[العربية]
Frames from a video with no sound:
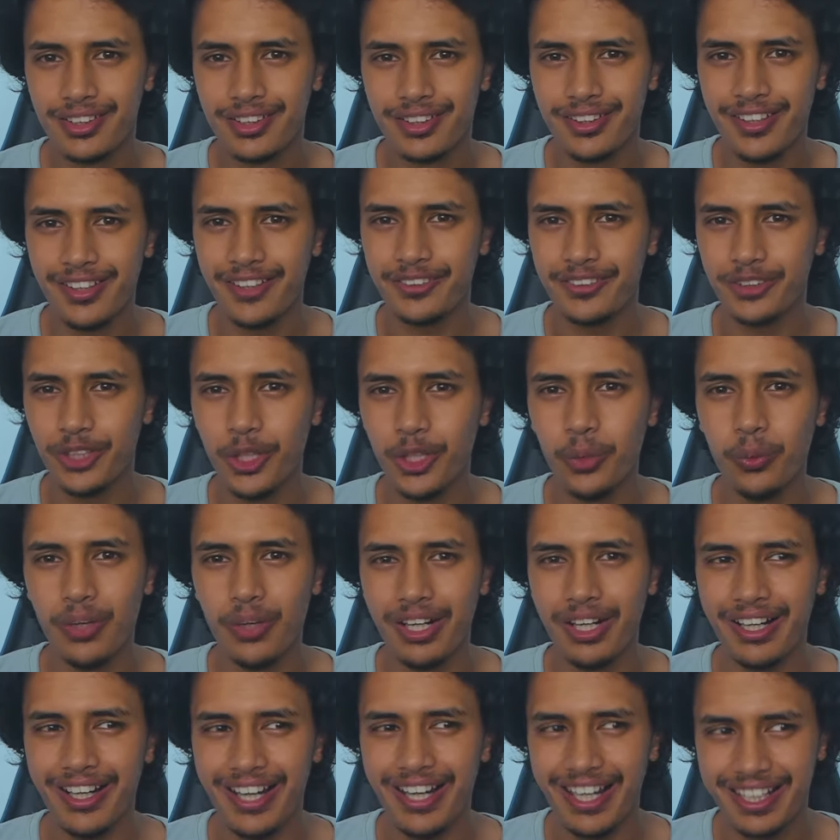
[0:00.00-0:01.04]
لانه
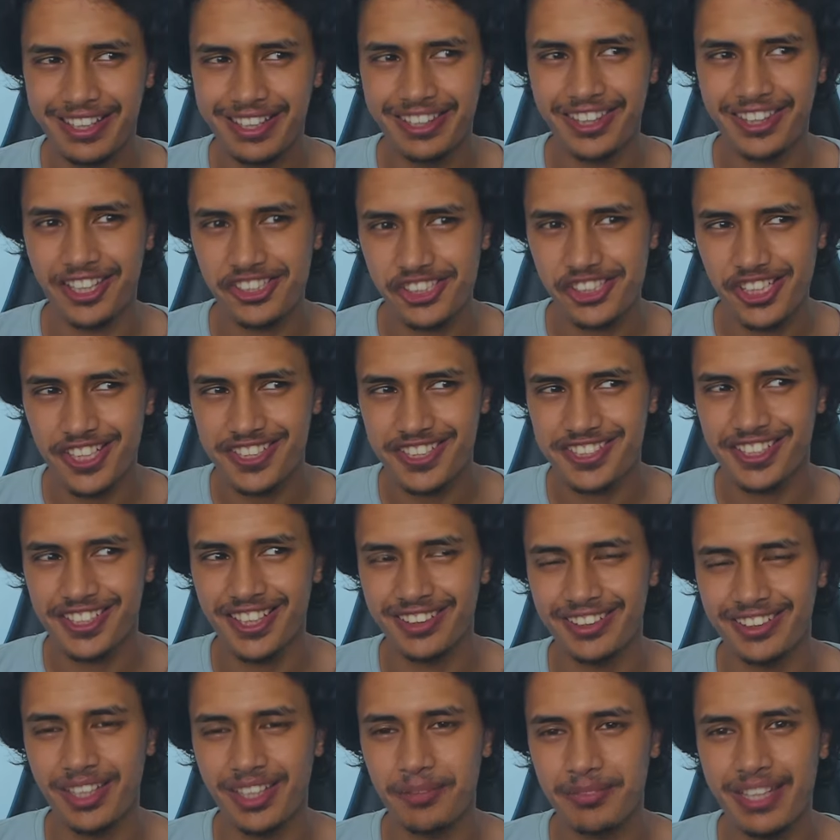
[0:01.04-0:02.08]
هو اكثر شخص
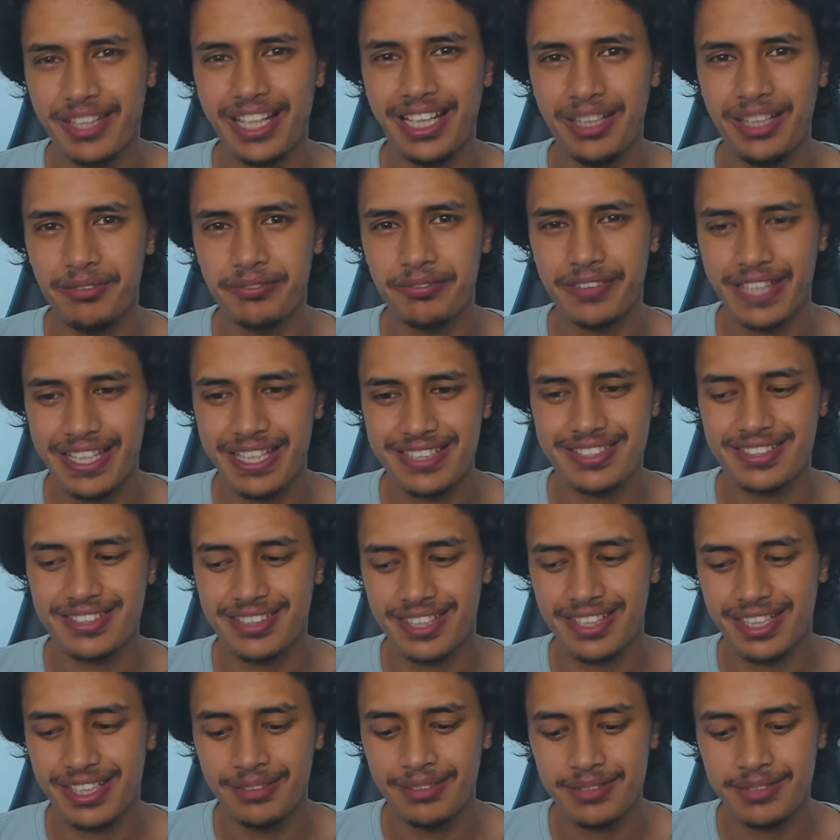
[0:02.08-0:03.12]
قدم دعم في هاي
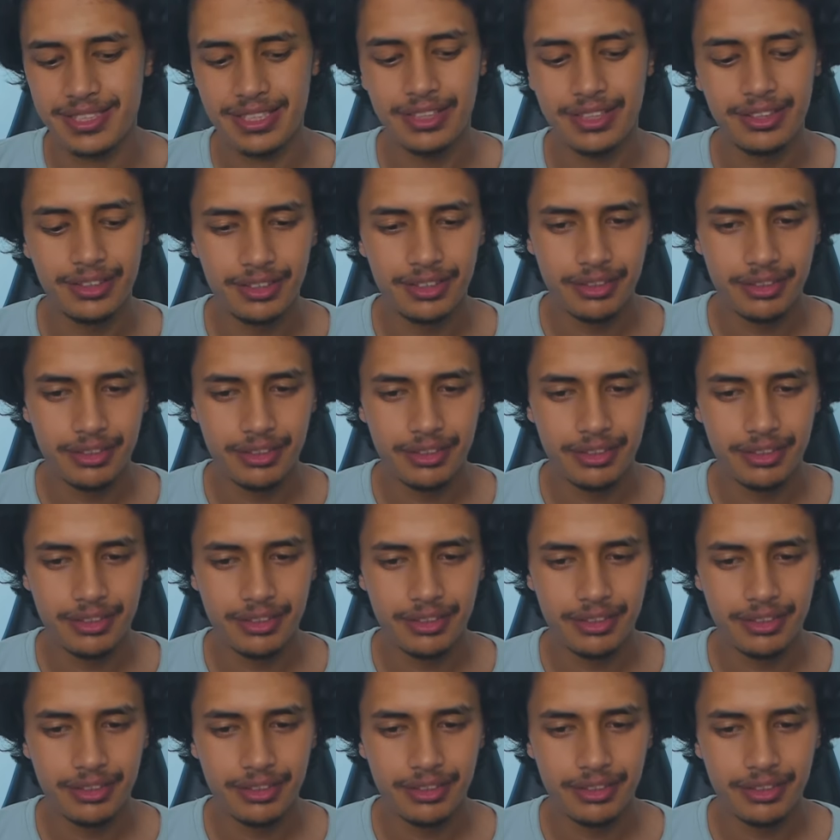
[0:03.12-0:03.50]
الستريمز